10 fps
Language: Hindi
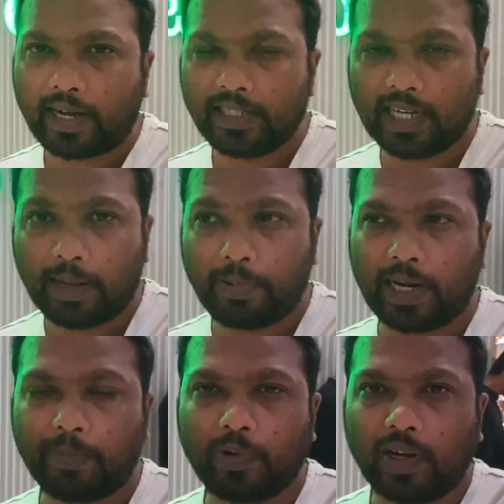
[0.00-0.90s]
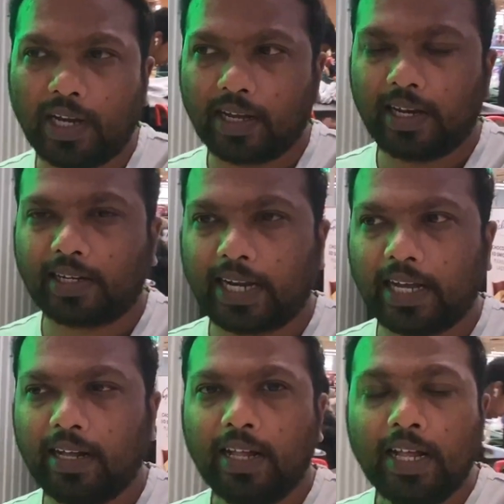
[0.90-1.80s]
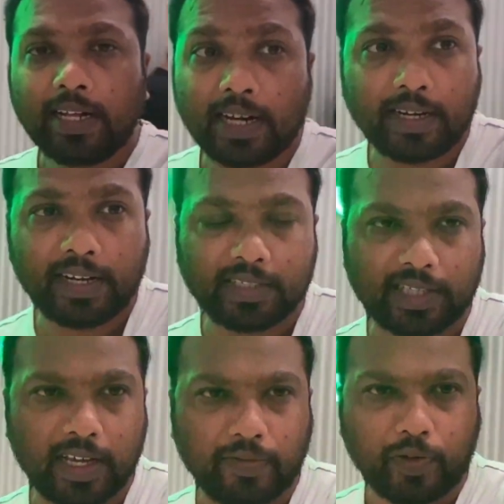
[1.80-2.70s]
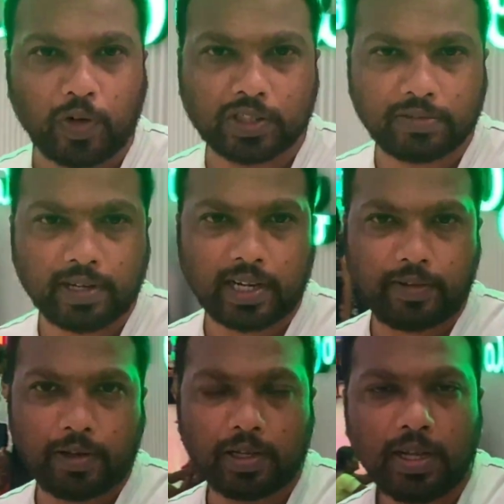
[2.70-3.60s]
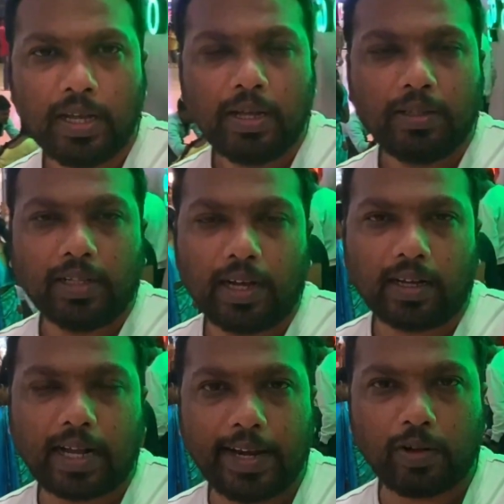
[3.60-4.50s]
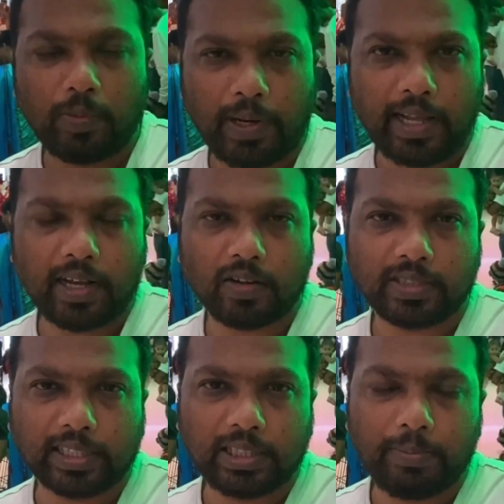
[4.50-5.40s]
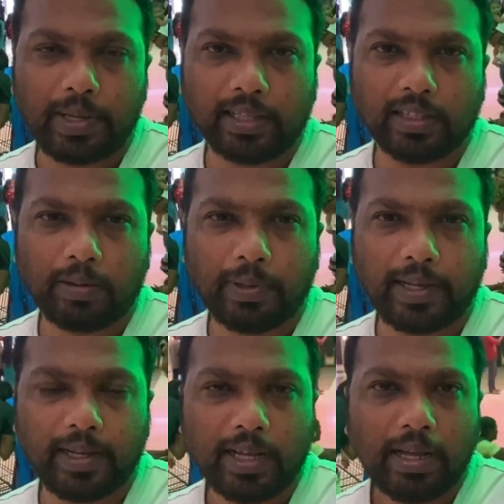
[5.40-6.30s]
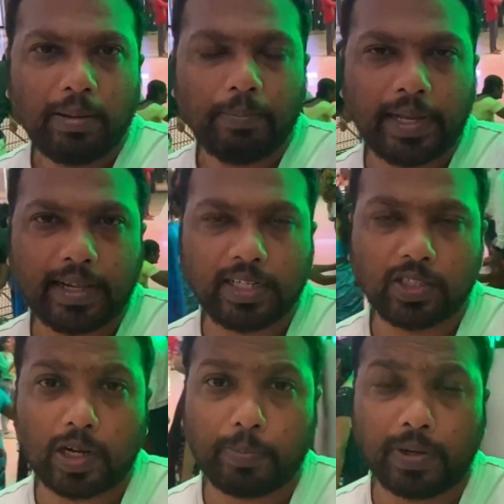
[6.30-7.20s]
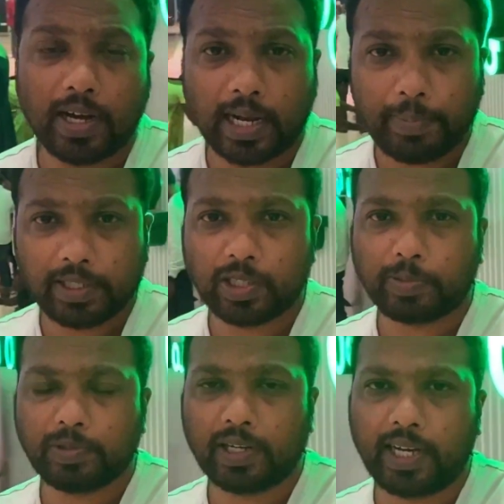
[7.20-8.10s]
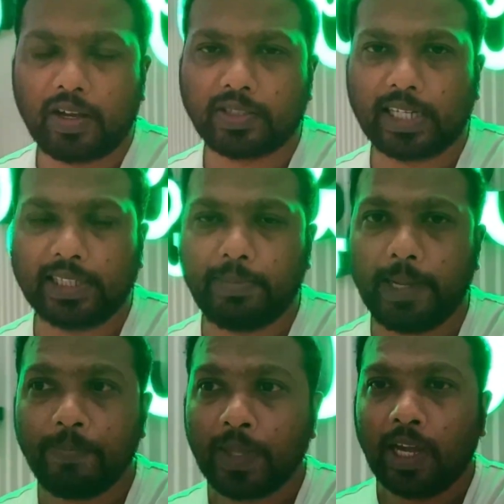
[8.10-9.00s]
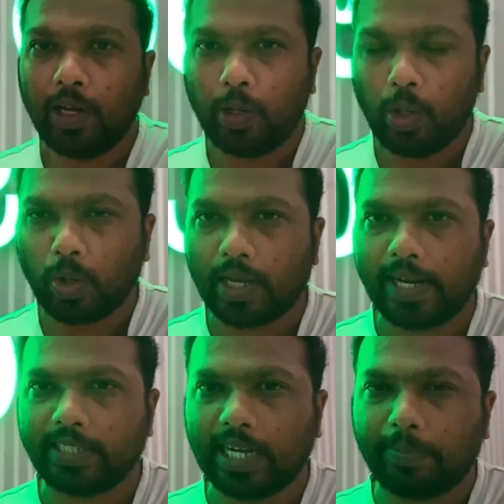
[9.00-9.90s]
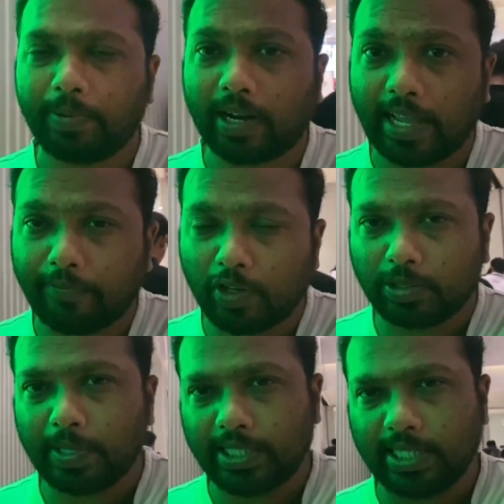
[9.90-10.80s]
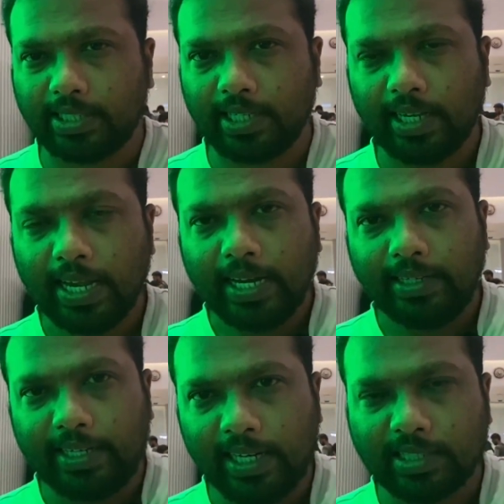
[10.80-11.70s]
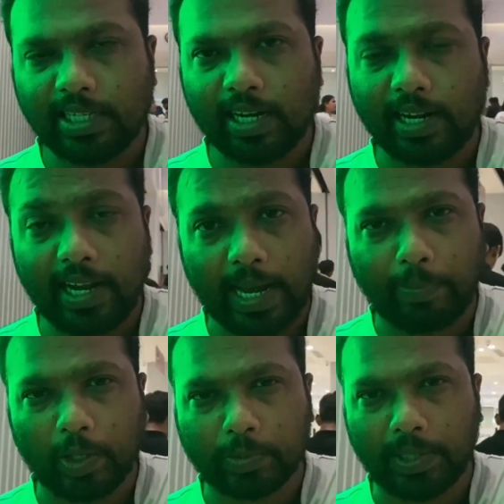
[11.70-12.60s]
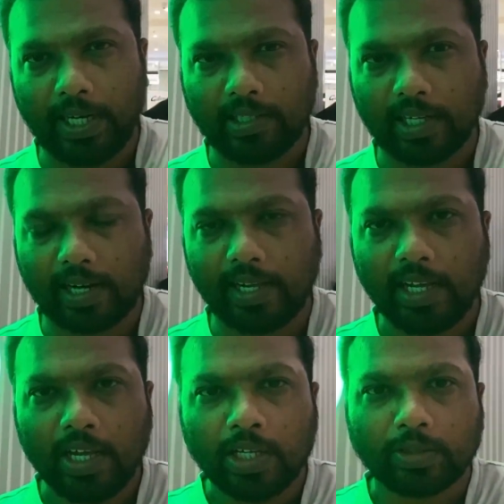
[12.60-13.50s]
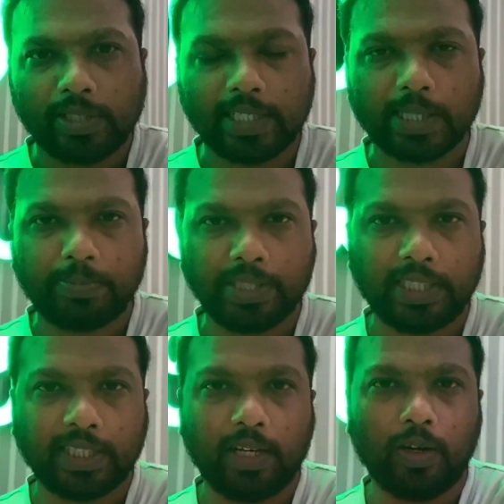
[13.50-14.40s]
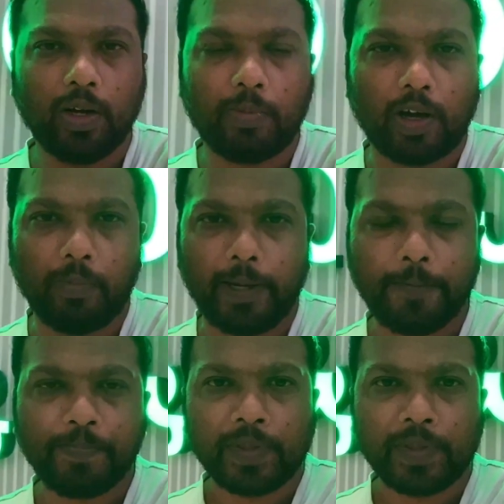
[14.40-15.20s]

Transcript: मार्केट जहाँ पर आपको अलग अलग कंट्रीज़ के फ्रूट्स वगैरह खाने को मिलेगा और साथ ही में अंदर में बेकरी शॉप अरबिक शॉप्स वगैरह और साथ ही में लुल्लू कनेक्ट जहाँ पर आईफोन्स पे अच्छे अच्छे डील्स चल रहे हैं लैपटॉप्स पे डील चल रहे हैं तो ये सब चीज़ें थे लुल्लू मॉल में